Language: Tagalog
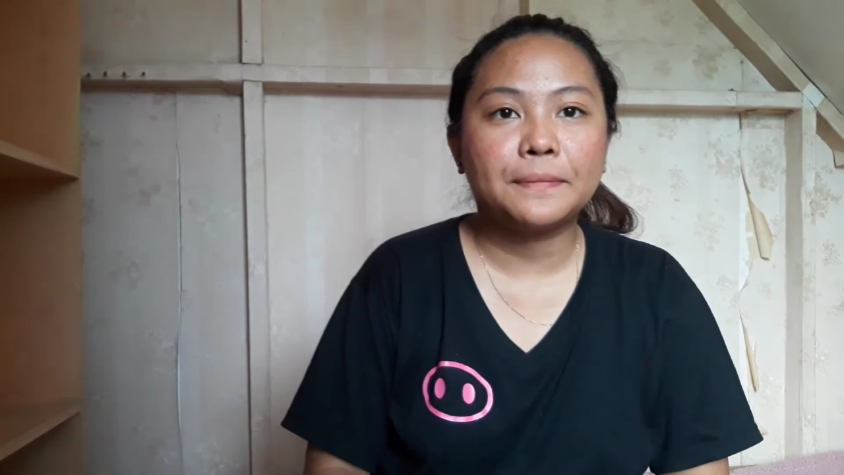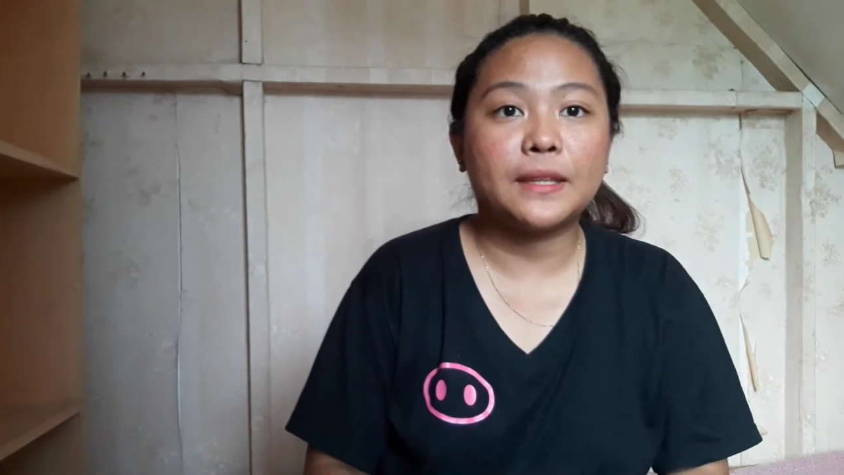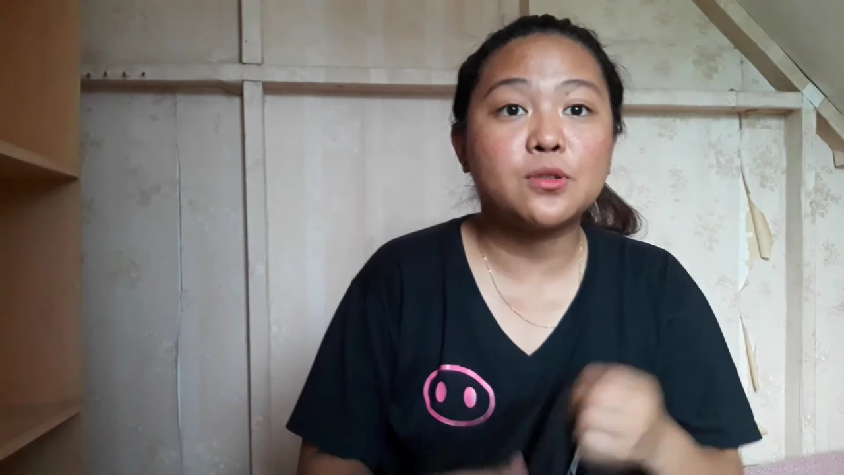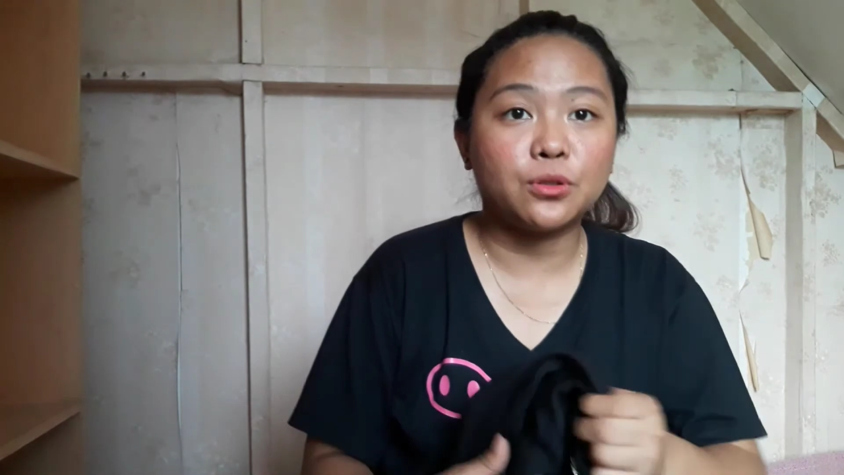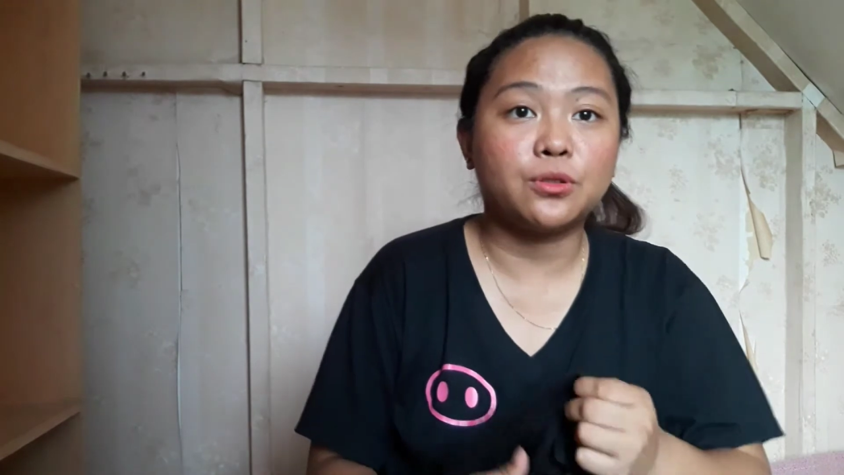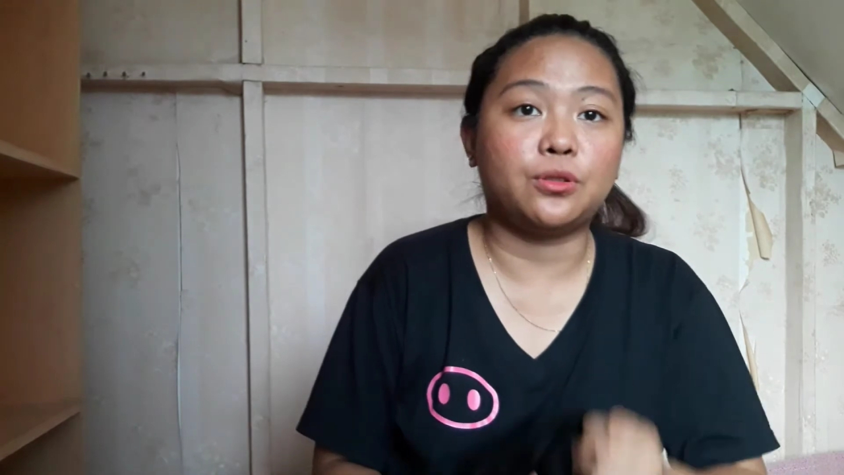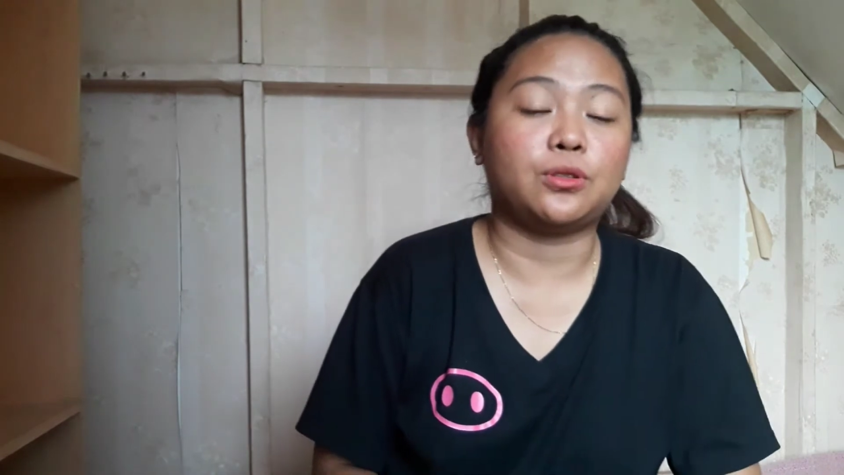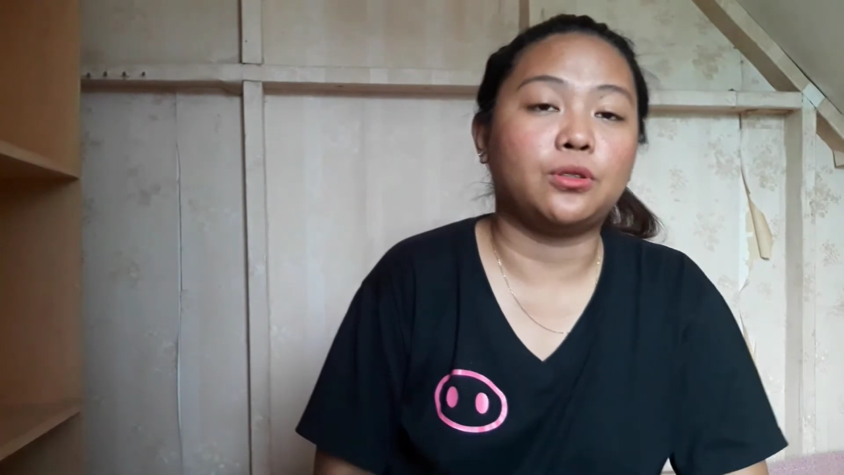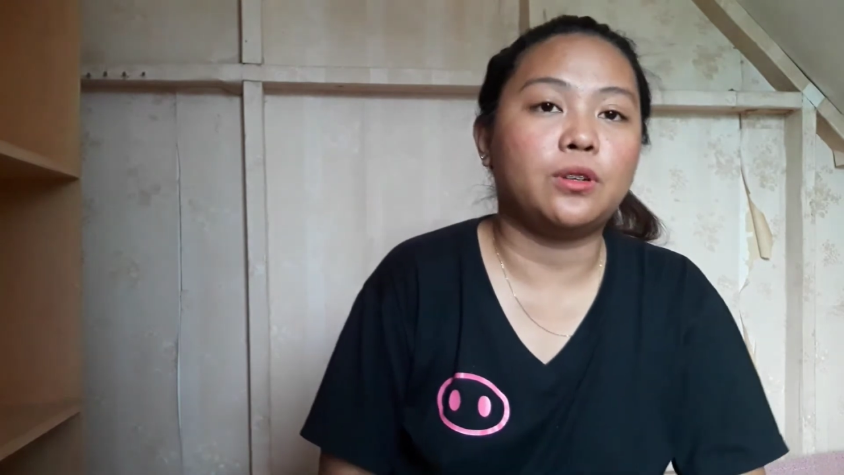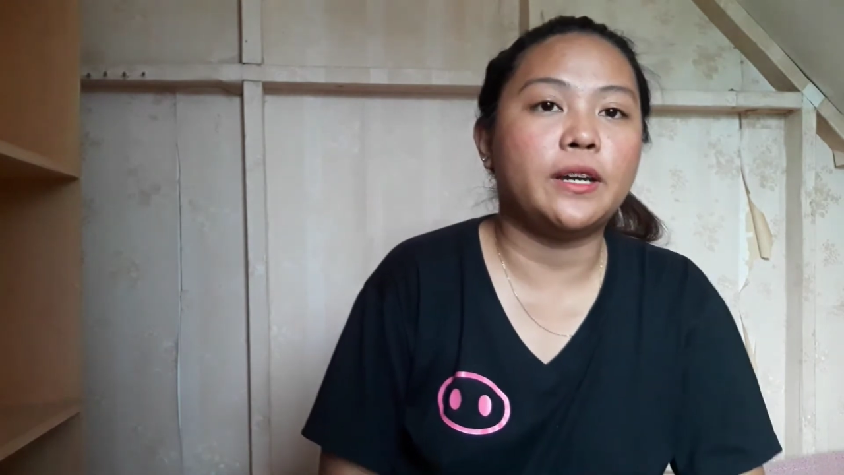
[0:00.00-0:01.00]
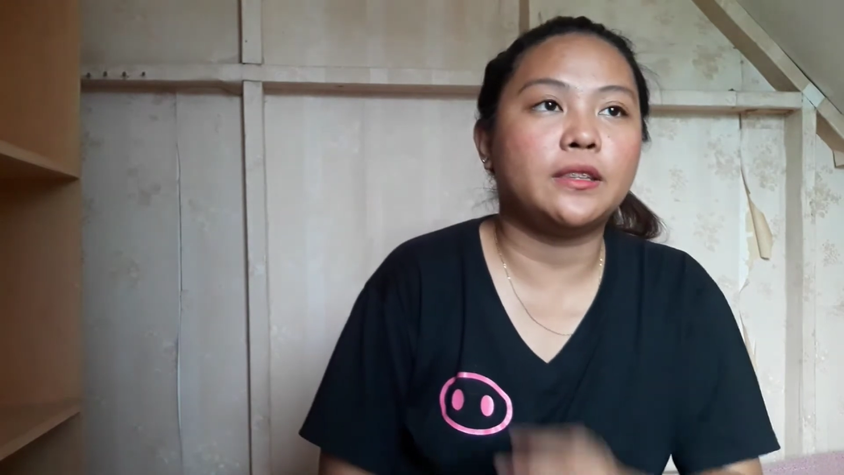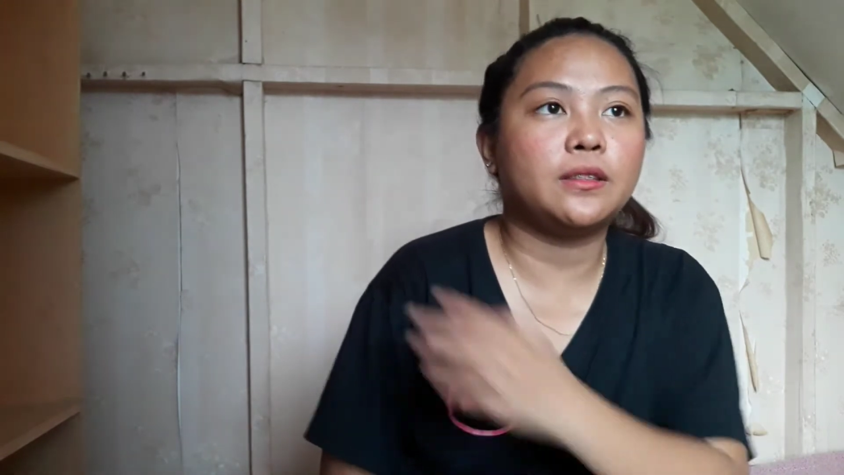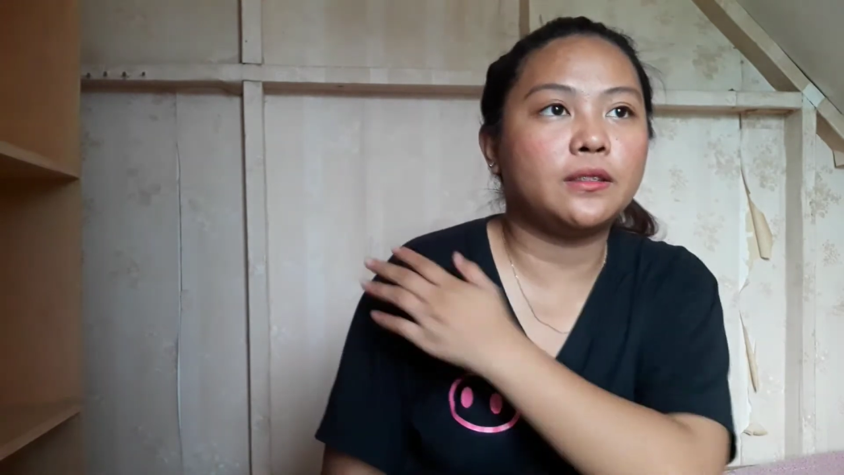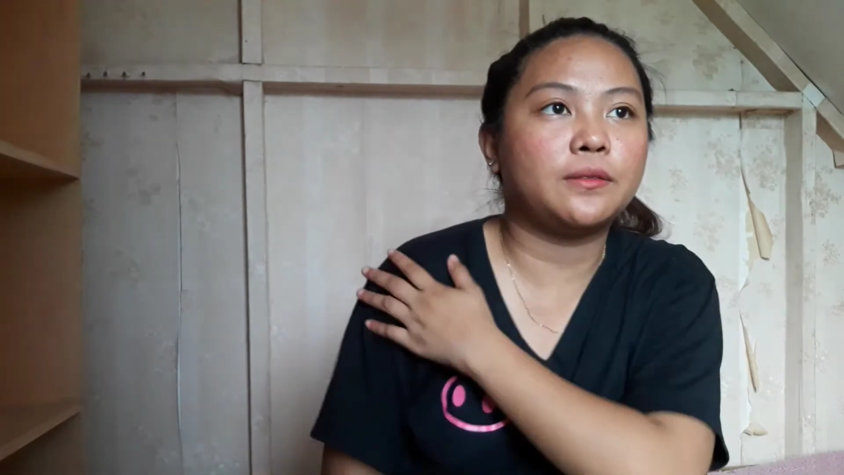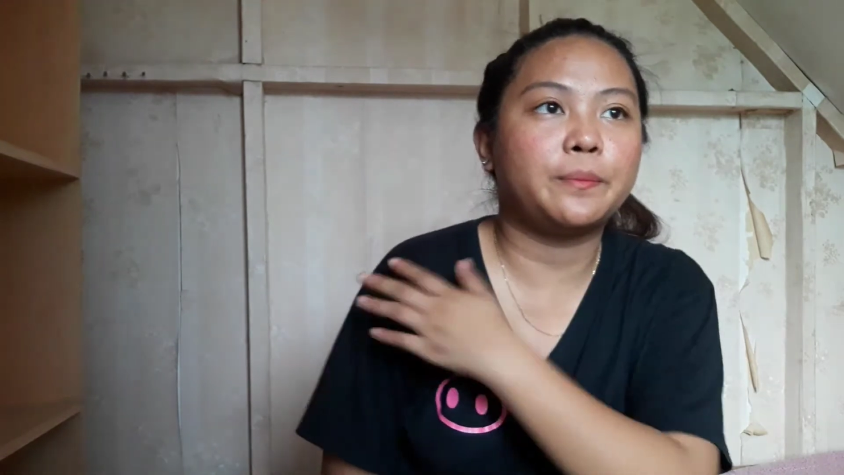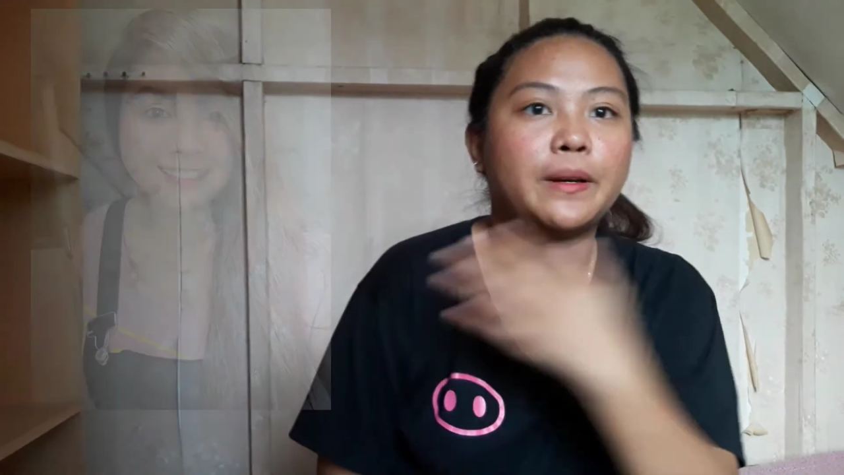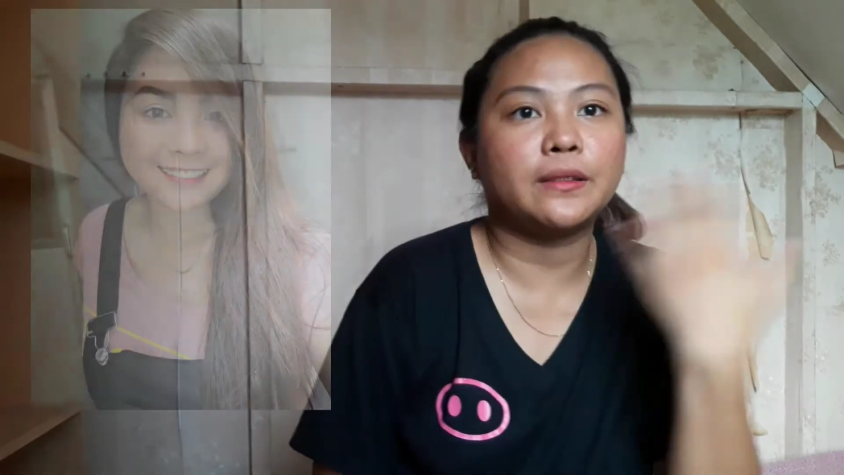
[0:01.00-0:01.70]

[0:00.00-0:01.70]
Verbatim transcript: nasuot ko to, kahit pang